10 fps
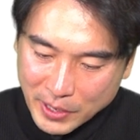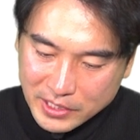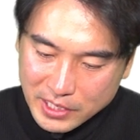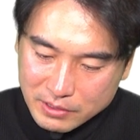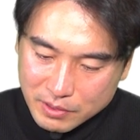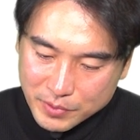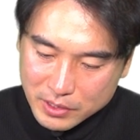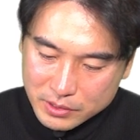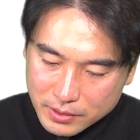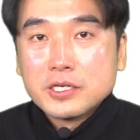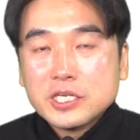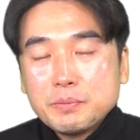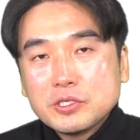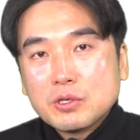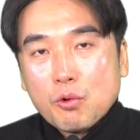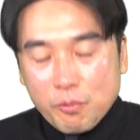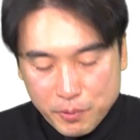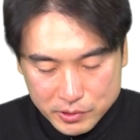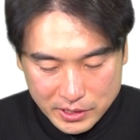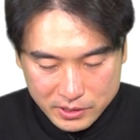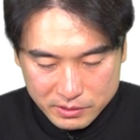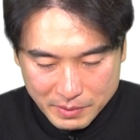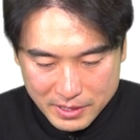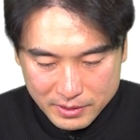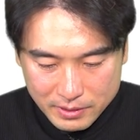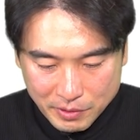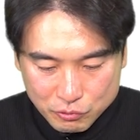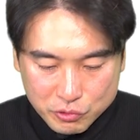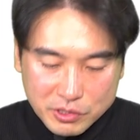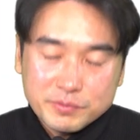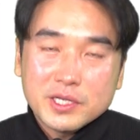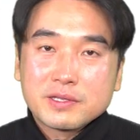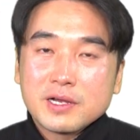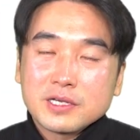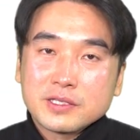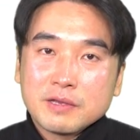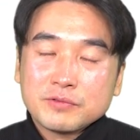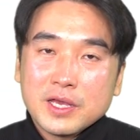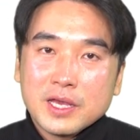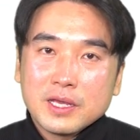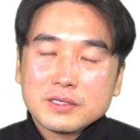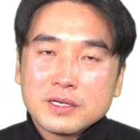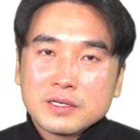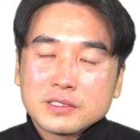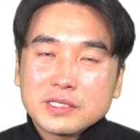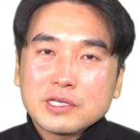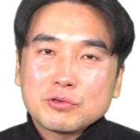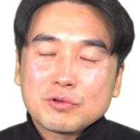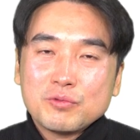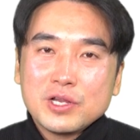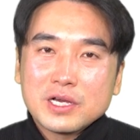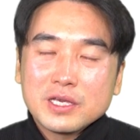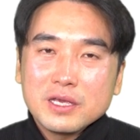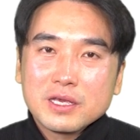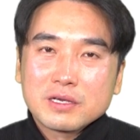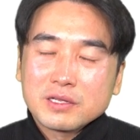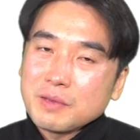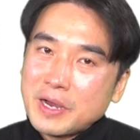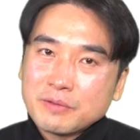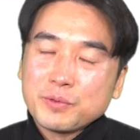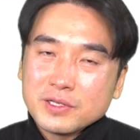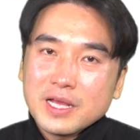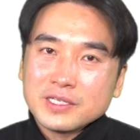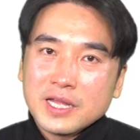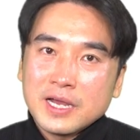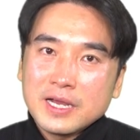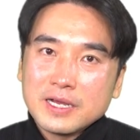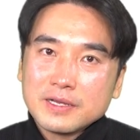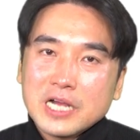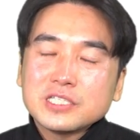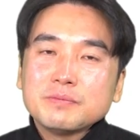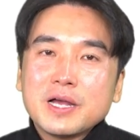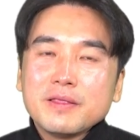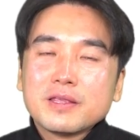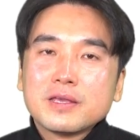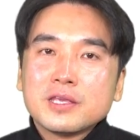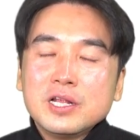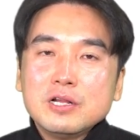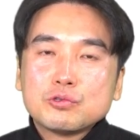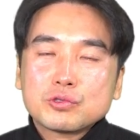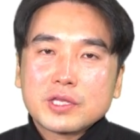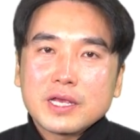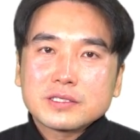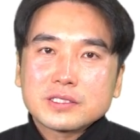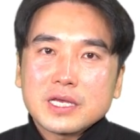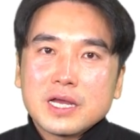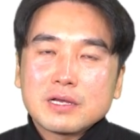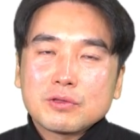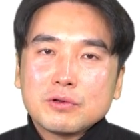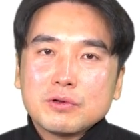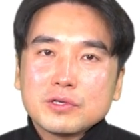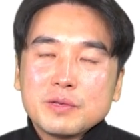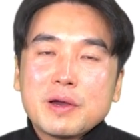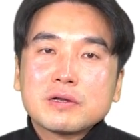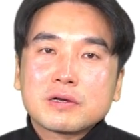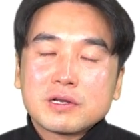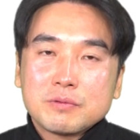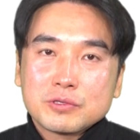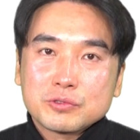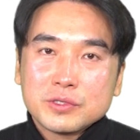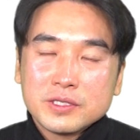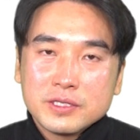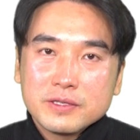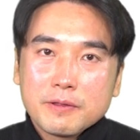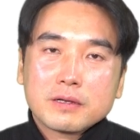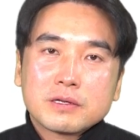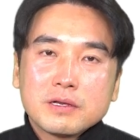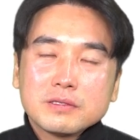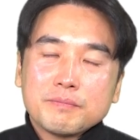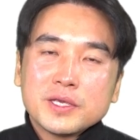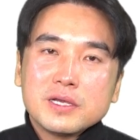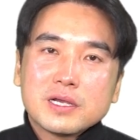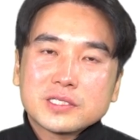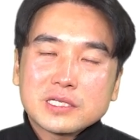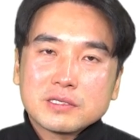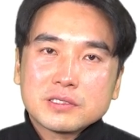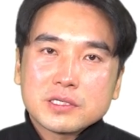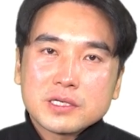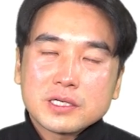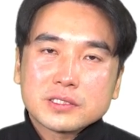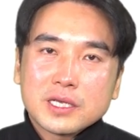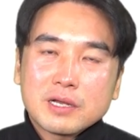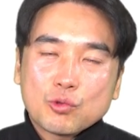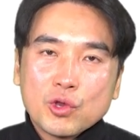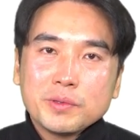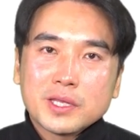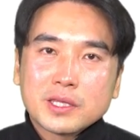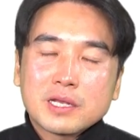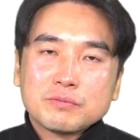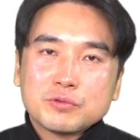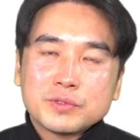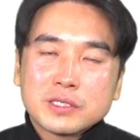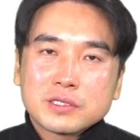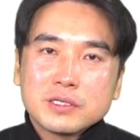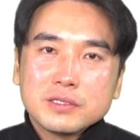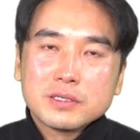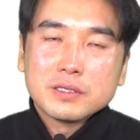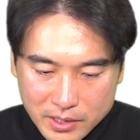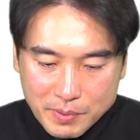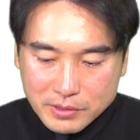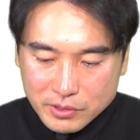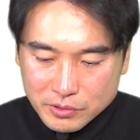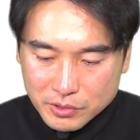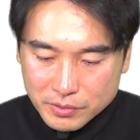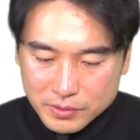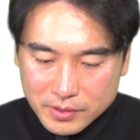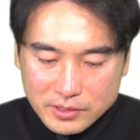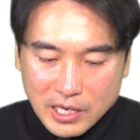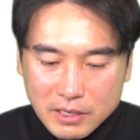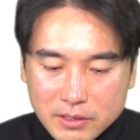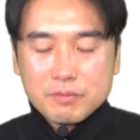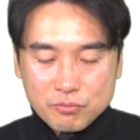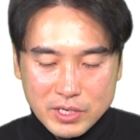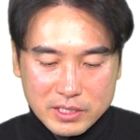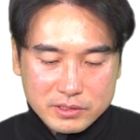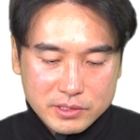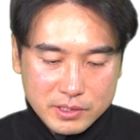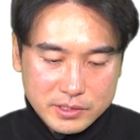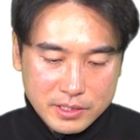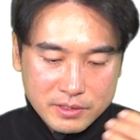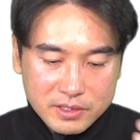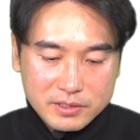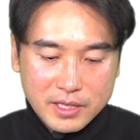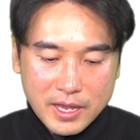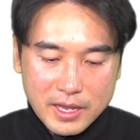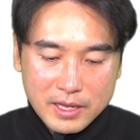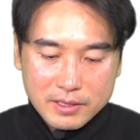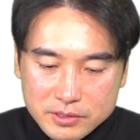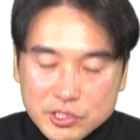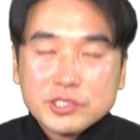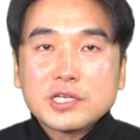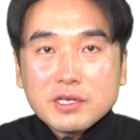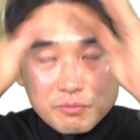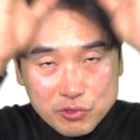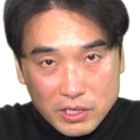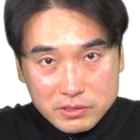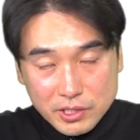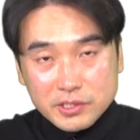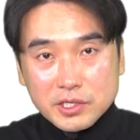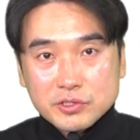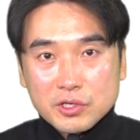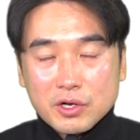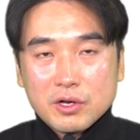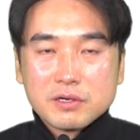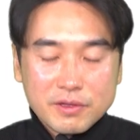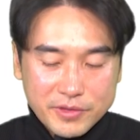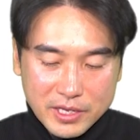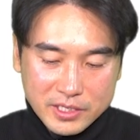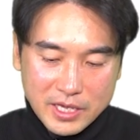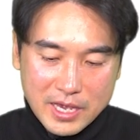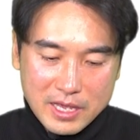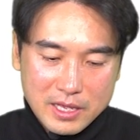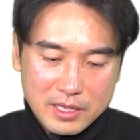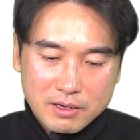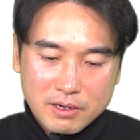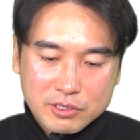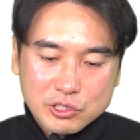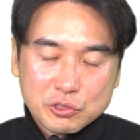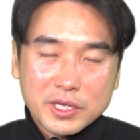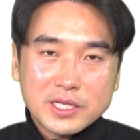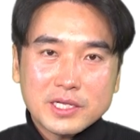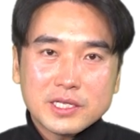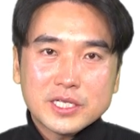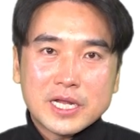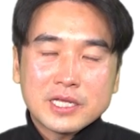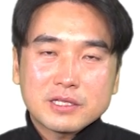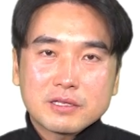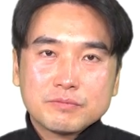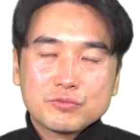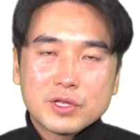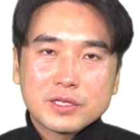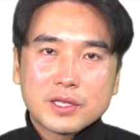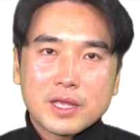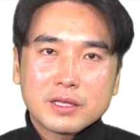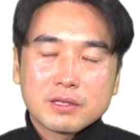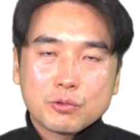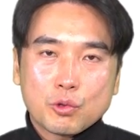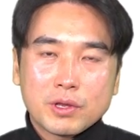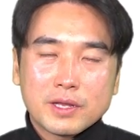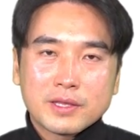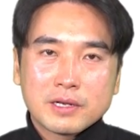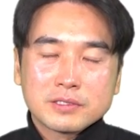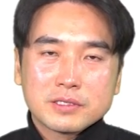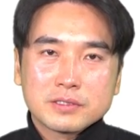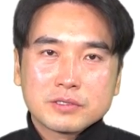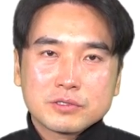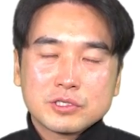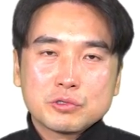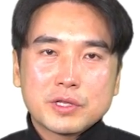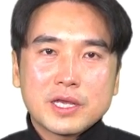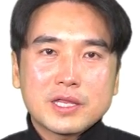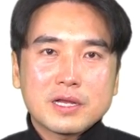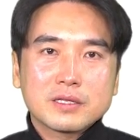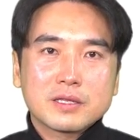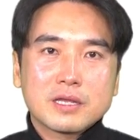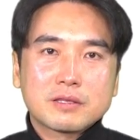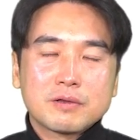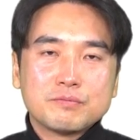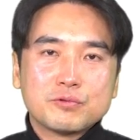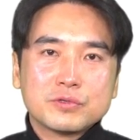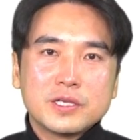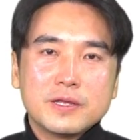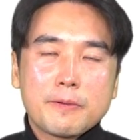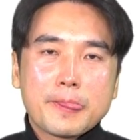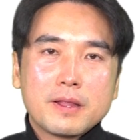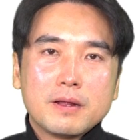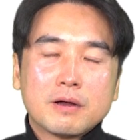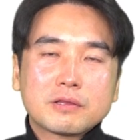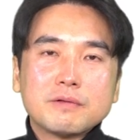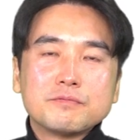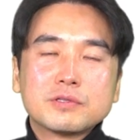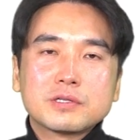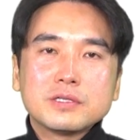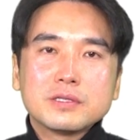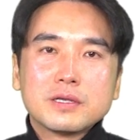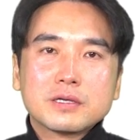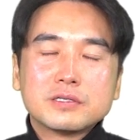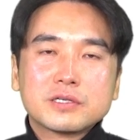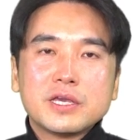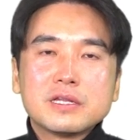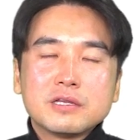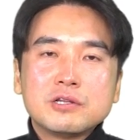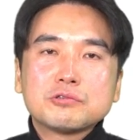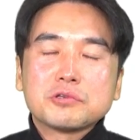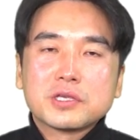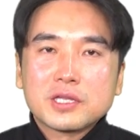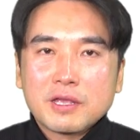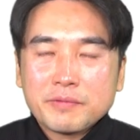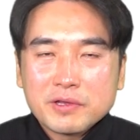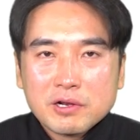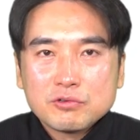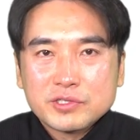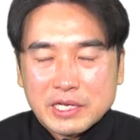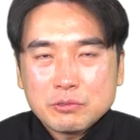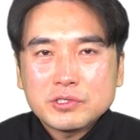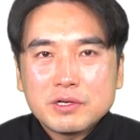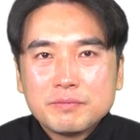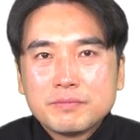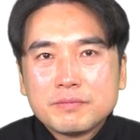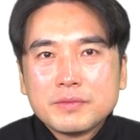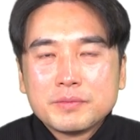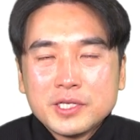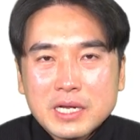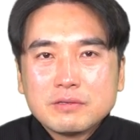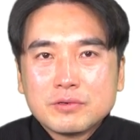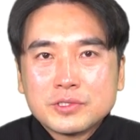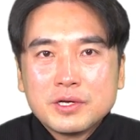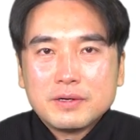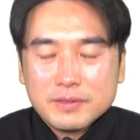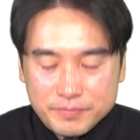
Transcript: 100이다 그러면 12.5%만 바로 추첨제에 들어가기 때문에 어, 상대적으로 물량이 그렇게 많은 편은 아니다. 하지만 1주택자도 희망을 걸어볼 수 있는 그런 민간사전청약제가 도입이 됐다는 부분에서는 희망적이죠. 자, 물량은 정해져 있는데 전체적인 물량은 정해져 있죠. 그런데 이게 어, 기존에 해당되지 않았던 분한테 돌아간다는 것은 기존에 해당됐던 분이 어떤 분들은 그 기회를 잃을 수 있기 때문에 결국 제로섬이라는 거죠.